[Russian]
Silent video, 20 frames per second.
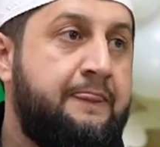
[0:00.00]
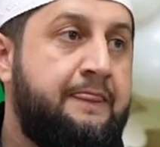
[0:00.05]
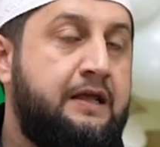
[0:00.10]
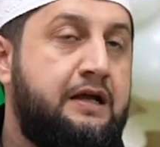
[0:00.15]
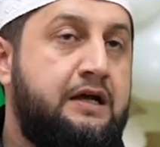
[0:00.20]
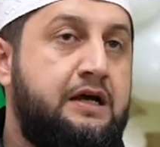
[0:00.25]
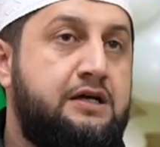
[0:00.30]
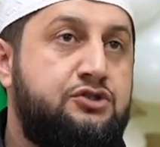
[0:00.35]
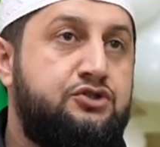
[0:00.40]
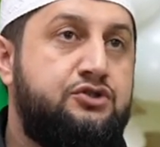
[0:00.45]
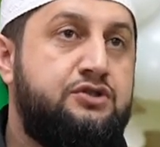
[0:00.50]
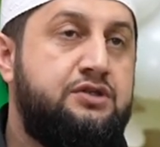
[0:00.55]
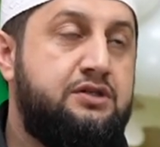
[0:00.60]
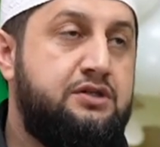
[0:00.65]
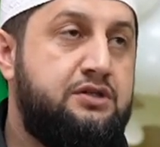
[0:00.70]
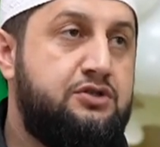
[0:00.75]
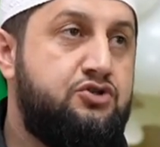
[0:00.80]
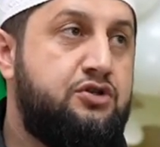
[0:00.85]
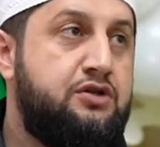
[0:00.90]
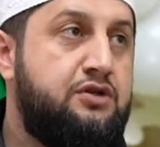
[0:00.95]

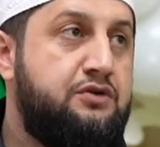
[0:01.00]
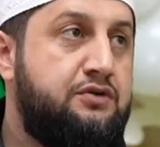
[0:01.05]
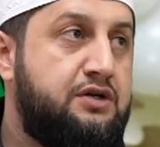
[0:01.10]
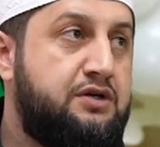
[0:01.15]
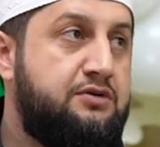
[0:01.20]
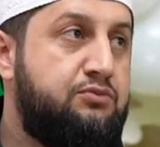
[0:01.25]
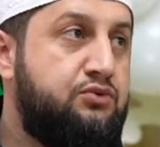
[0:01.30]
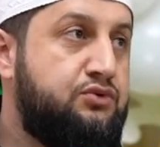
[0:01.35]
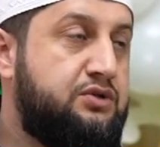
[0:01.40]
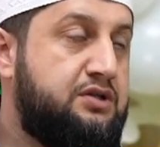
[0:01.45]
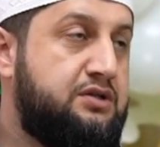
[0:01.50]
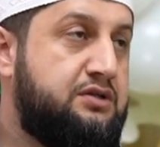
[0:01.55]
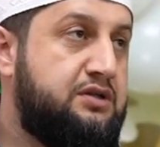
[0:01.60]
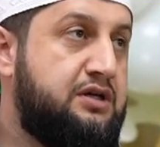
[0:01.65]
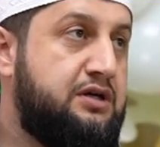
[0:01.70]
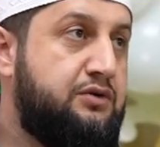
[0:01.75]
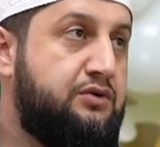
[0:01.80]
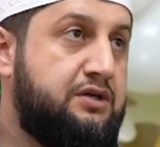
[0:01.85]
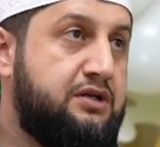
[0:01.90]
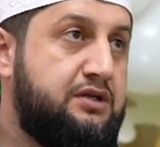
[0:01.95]
Каждый человек будет
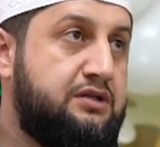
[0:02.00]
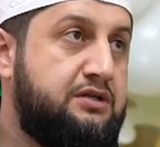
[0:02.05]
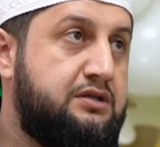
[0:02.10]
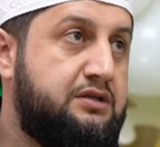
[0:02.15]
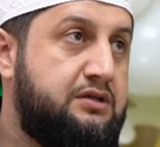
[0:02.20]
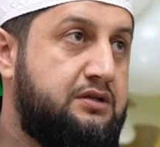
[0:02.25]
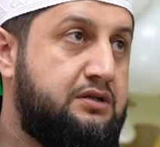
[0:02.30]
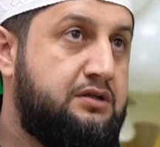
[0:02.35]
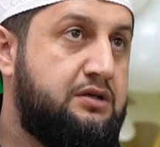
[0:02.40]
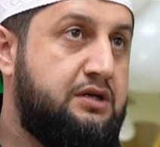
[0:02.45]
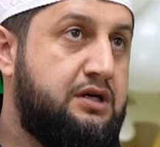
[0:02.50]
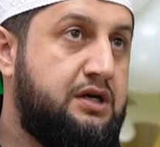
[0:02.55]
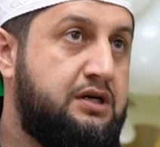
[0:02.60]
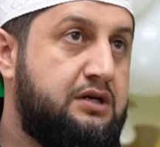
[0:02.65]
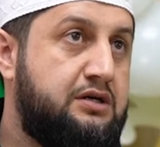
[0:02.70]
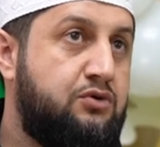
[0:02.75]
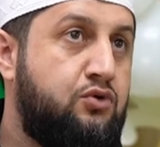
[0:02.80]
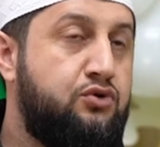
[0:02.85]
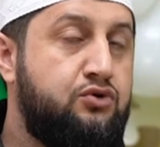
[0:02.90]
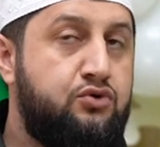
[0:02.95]
говорить,
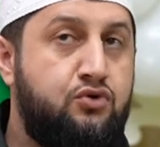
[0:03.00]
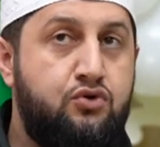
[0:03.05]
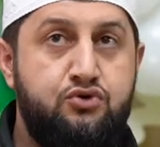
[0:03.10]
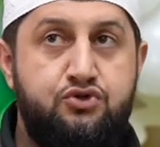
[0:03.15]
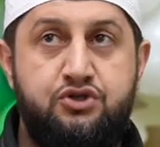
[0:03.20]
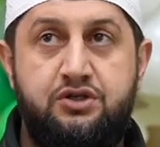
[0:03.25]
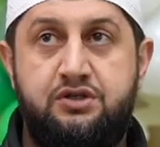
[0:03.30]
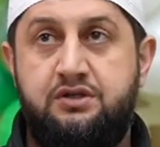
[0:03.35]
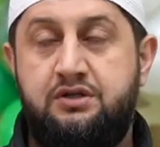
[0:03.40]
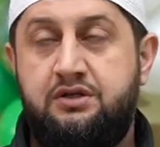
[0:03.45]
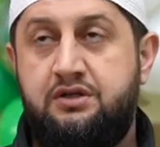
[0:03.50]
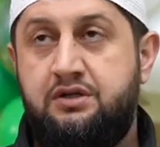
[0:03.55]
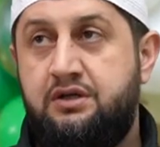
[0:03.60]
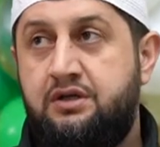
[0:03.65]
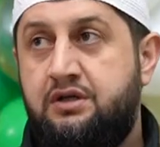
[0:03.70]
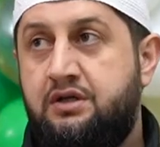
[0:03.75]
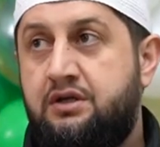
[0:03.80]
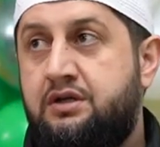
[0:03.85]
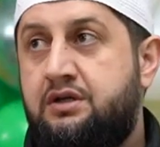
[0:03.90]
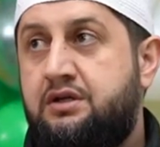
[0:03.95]
как он хочет,
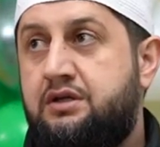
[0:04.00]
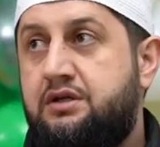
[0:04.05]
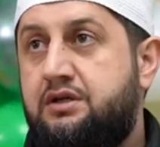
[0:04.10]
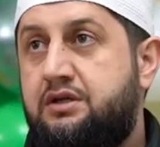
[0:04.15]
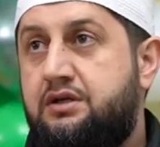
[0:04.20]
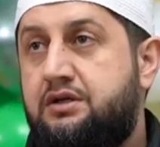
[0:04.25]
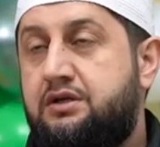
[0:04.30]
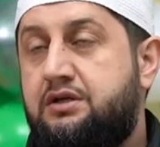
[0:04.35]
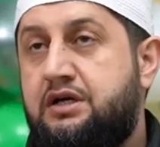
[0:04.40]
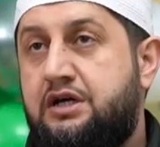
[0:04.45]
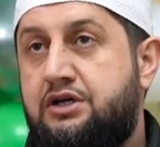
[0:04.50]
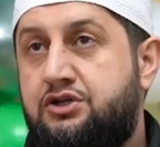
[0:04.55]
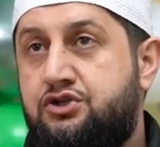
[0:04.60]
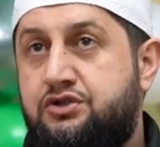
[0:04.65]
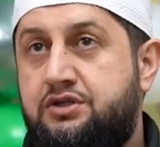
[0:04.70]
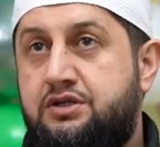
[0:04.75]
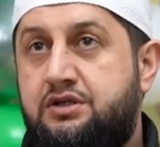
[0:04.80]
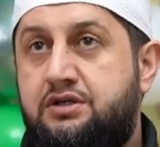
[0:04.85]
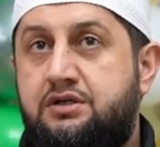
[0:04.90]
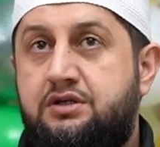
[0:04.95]
и
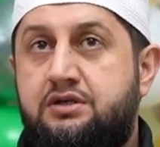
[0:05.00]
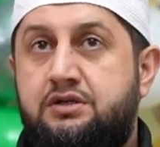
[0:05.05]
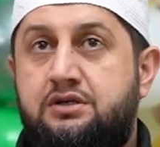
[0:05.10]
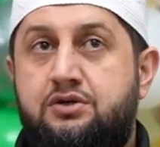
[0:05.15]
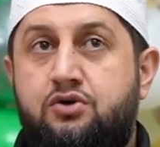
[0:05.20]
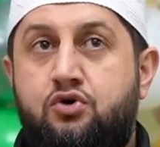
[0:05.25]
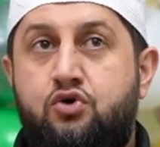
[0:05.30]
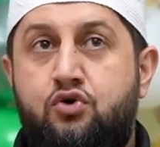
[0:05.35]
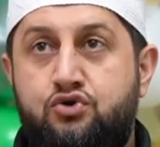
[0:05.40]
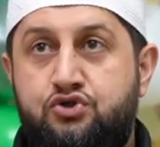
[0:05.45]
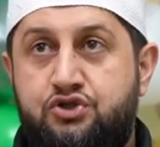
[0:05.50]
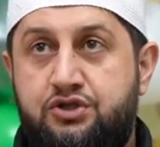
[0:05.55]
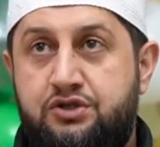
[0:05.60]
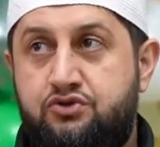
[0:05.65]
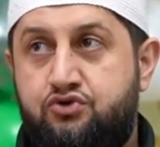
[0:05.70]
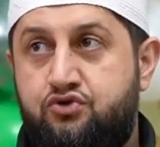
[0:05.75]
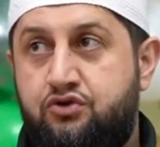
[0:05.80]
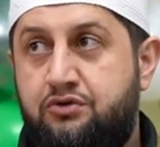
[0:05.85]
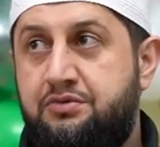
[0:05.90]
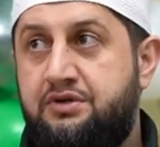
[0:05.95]
каждый хочет,
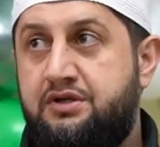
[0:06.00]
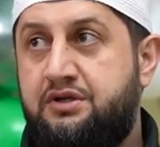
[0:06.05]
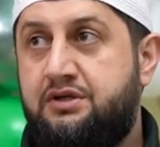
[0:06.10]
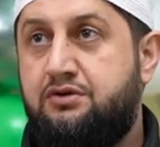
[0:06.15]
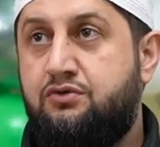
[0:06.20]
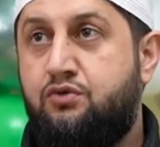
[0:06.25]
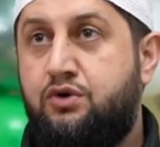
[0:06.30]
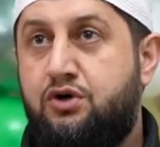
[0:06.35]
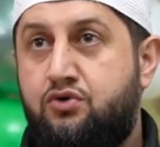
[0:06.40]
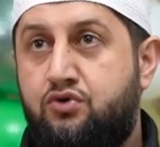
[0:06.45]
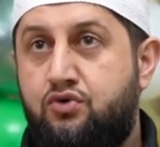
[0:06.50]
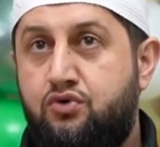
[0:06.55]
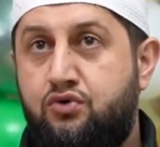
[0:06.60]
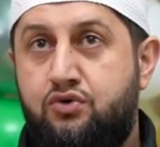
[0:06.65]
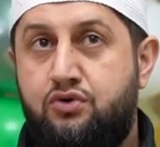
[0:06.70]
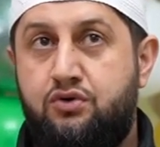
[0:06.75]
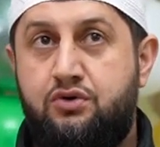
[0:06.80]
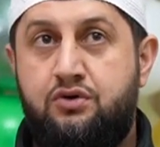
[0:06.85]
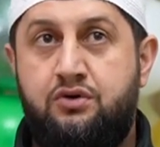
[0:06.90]
чтобы вокруг